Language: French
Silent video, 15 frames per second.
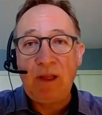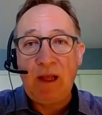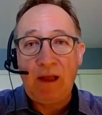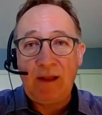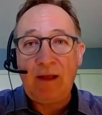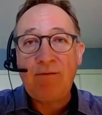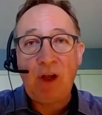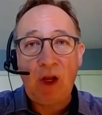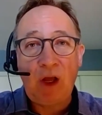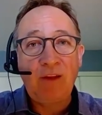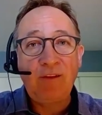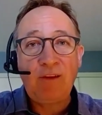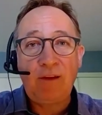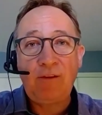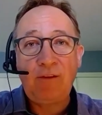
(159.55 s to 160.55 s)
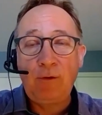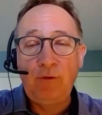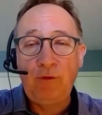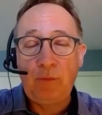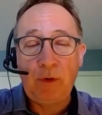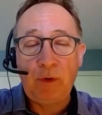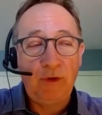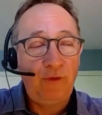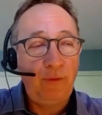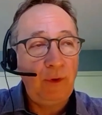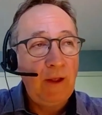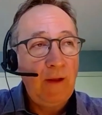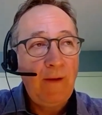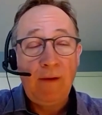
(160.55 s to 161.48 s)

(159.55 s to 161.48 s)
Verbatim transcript: de la, valorisation du produit.